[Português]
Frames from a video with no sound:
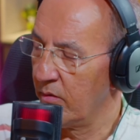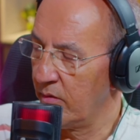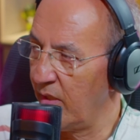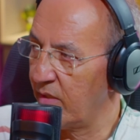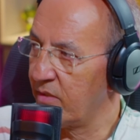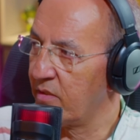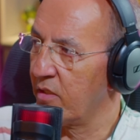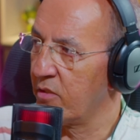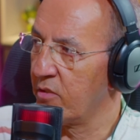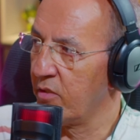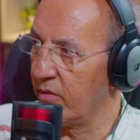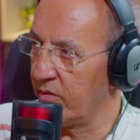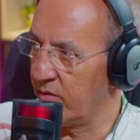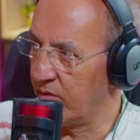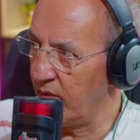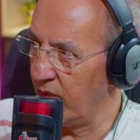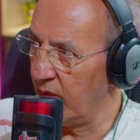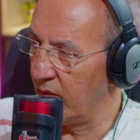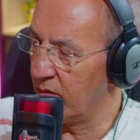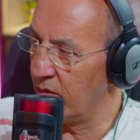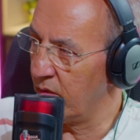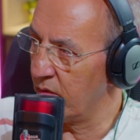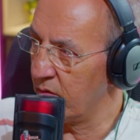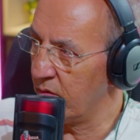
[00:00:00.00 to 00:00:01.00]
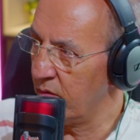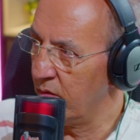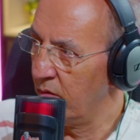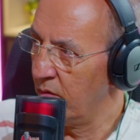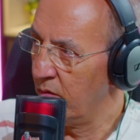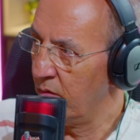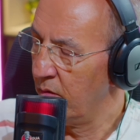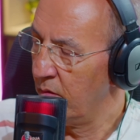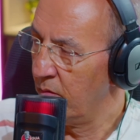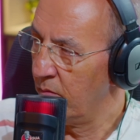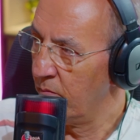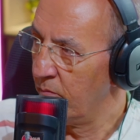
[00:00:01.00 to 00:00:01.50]
dessas receitas.
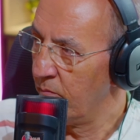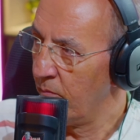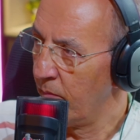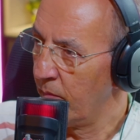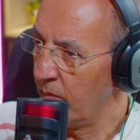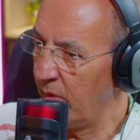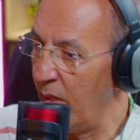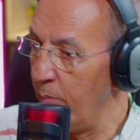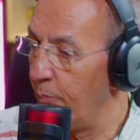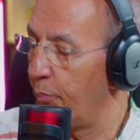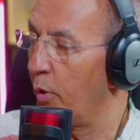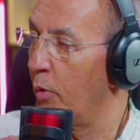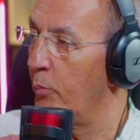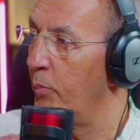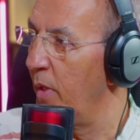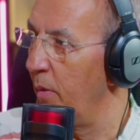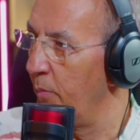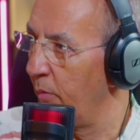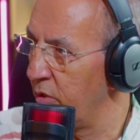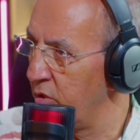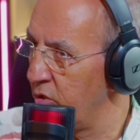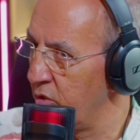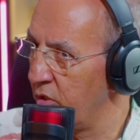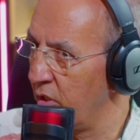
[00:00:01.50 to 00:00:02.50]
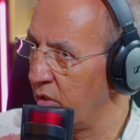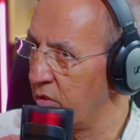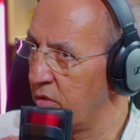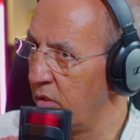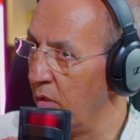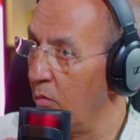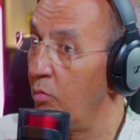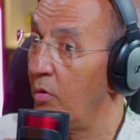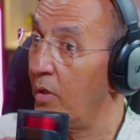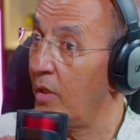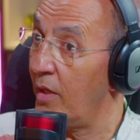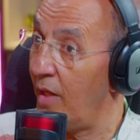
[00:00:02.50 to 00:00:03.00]
Tem problema de
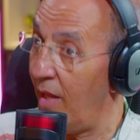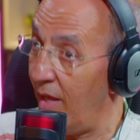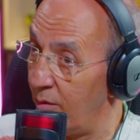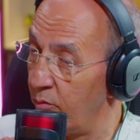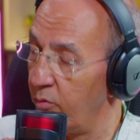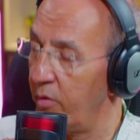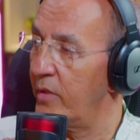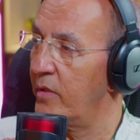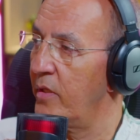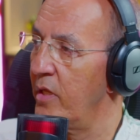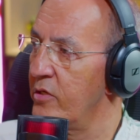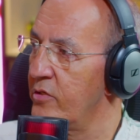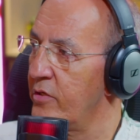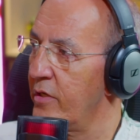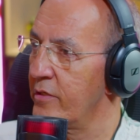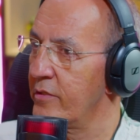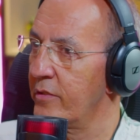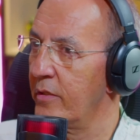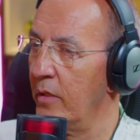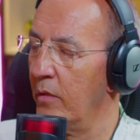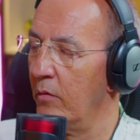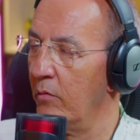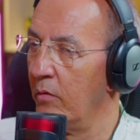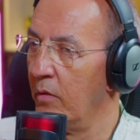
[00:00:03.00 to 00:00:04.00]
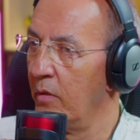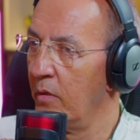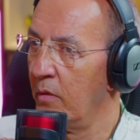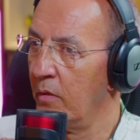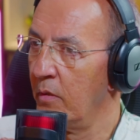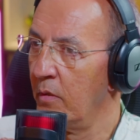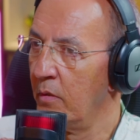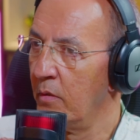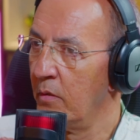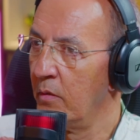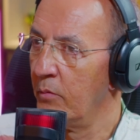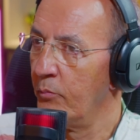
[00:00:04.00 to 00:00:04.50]
gestão? Claro que tem gestão,
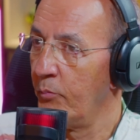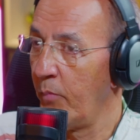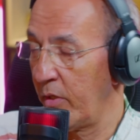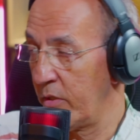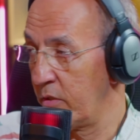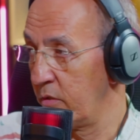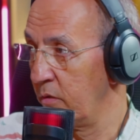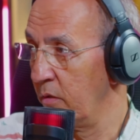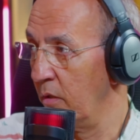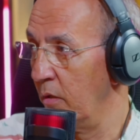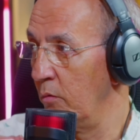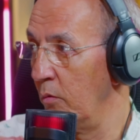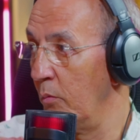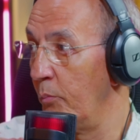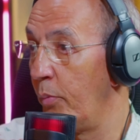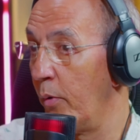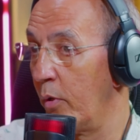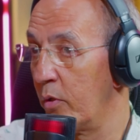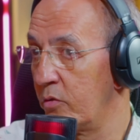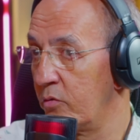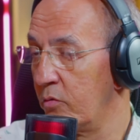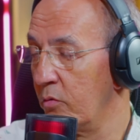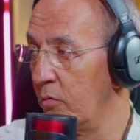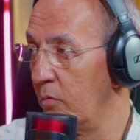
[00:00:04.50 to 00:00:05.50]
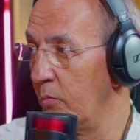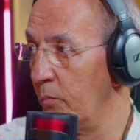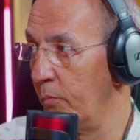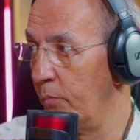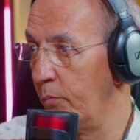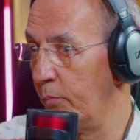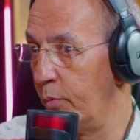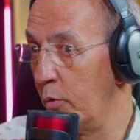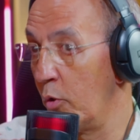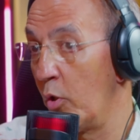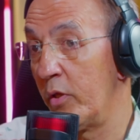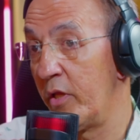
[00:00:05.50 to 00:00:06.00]
mas eu não posso,
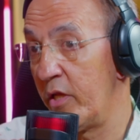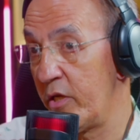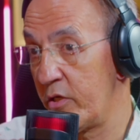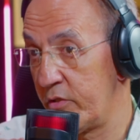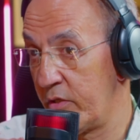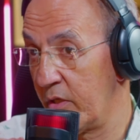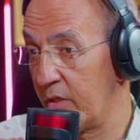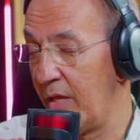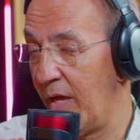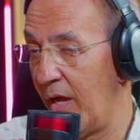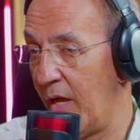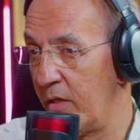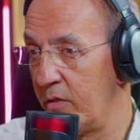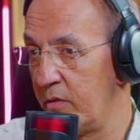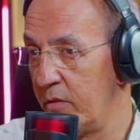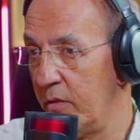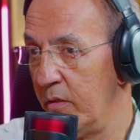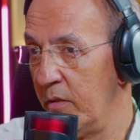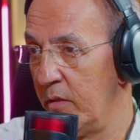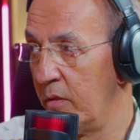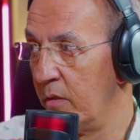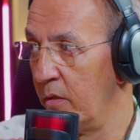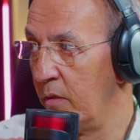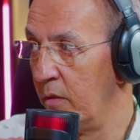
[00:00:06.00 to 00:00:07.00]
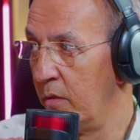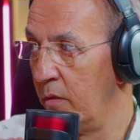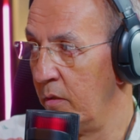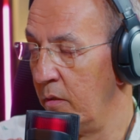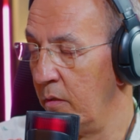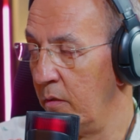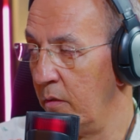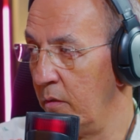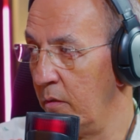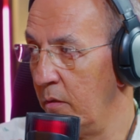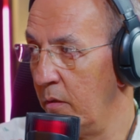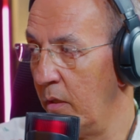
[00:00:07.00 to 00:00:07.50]
por honestidade,
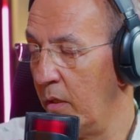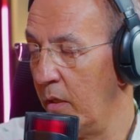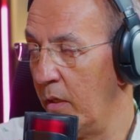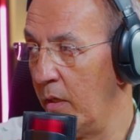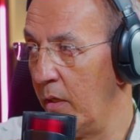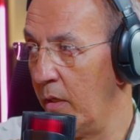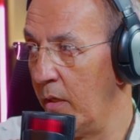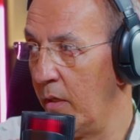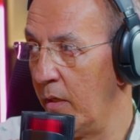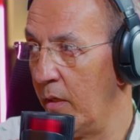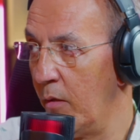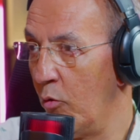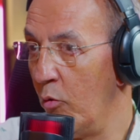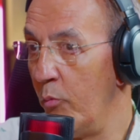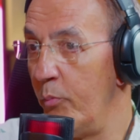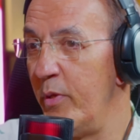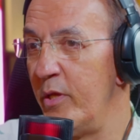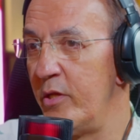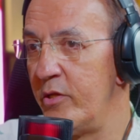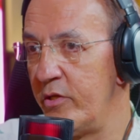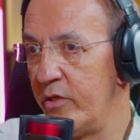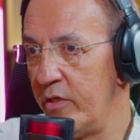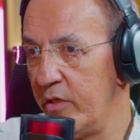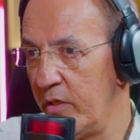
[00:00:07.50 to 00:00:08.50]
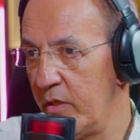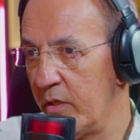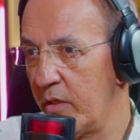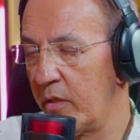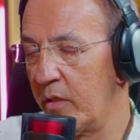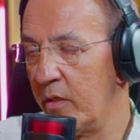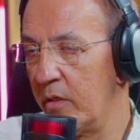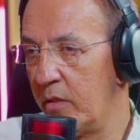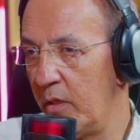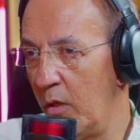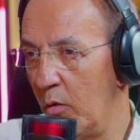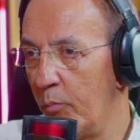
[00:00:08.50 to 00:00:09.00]
é, omitir
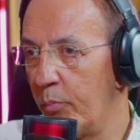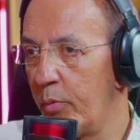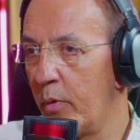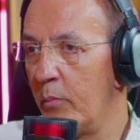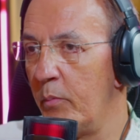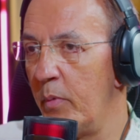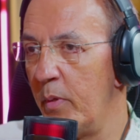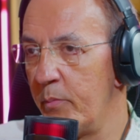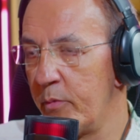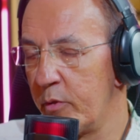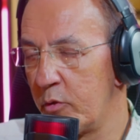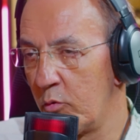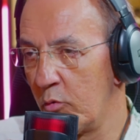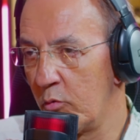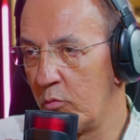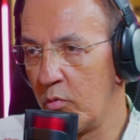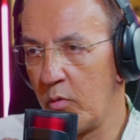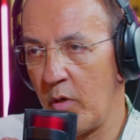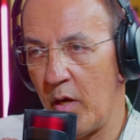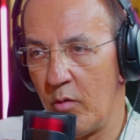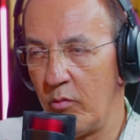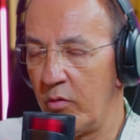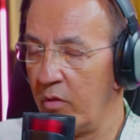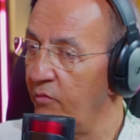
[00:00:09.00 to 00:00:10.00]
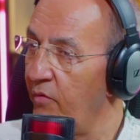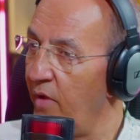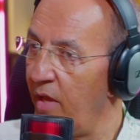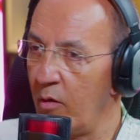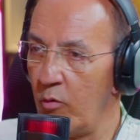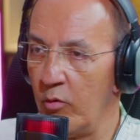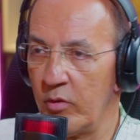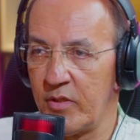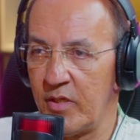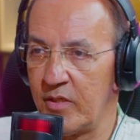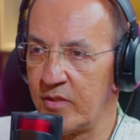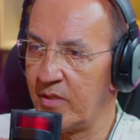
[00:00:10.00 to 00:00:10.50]
que tem um problema estrutural que vai
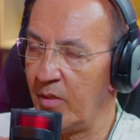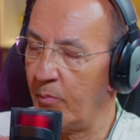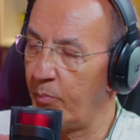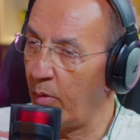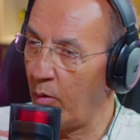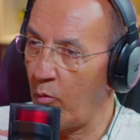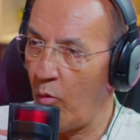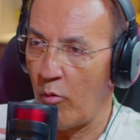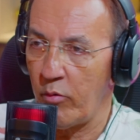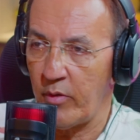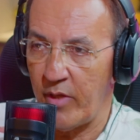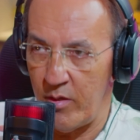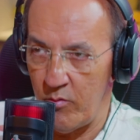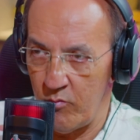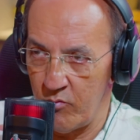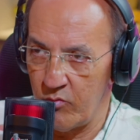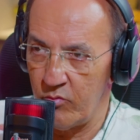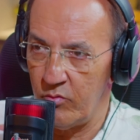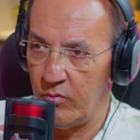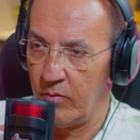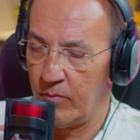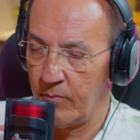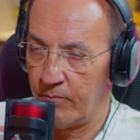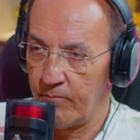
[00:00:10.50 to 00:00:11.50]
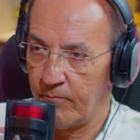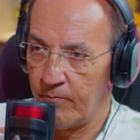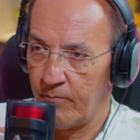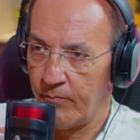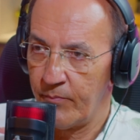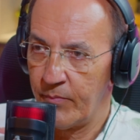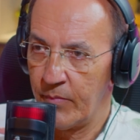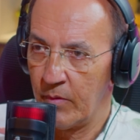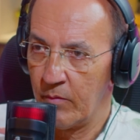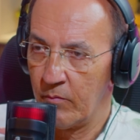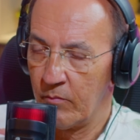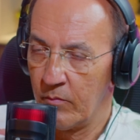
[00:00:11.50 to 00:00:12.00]
acontecer para qualquer um.
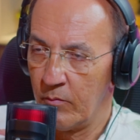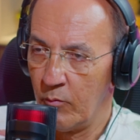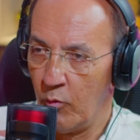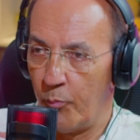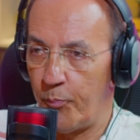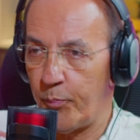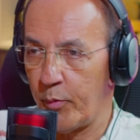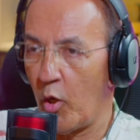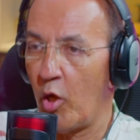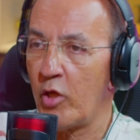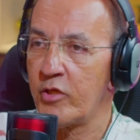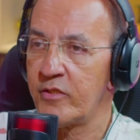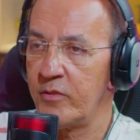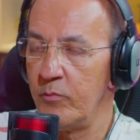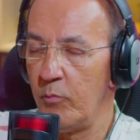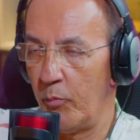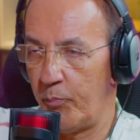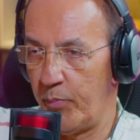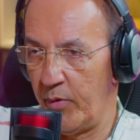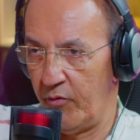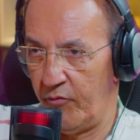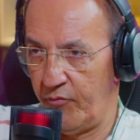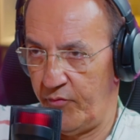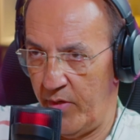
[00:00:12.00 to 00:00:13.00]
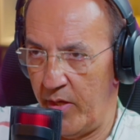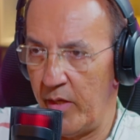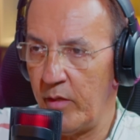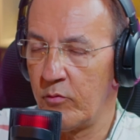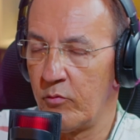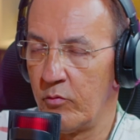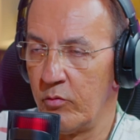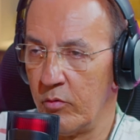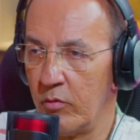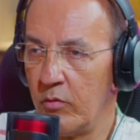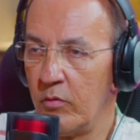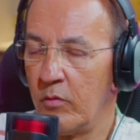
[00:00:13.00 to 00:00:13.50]
O próximo
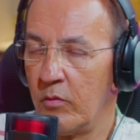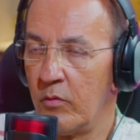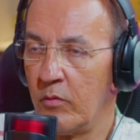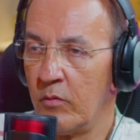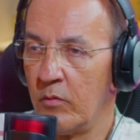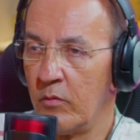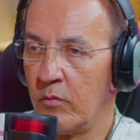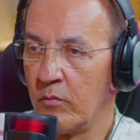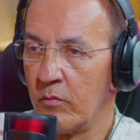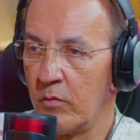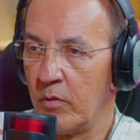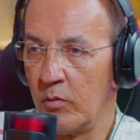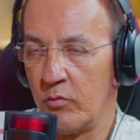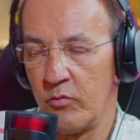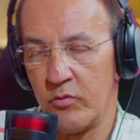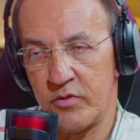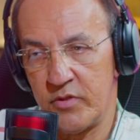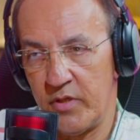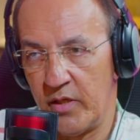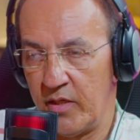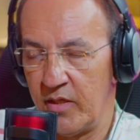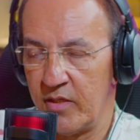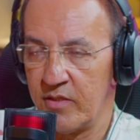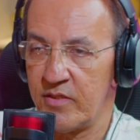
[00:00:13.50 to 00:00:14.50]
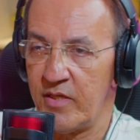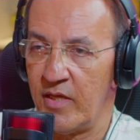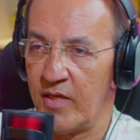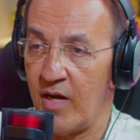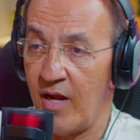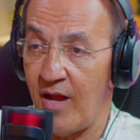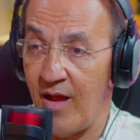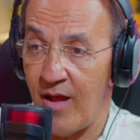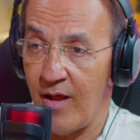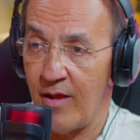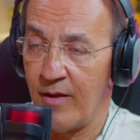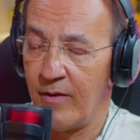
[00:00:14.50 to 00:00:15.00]
prefeito, que eu não sei quem
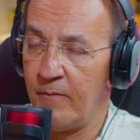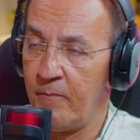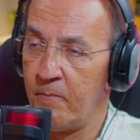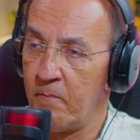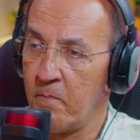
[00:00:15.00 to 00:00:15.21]
será,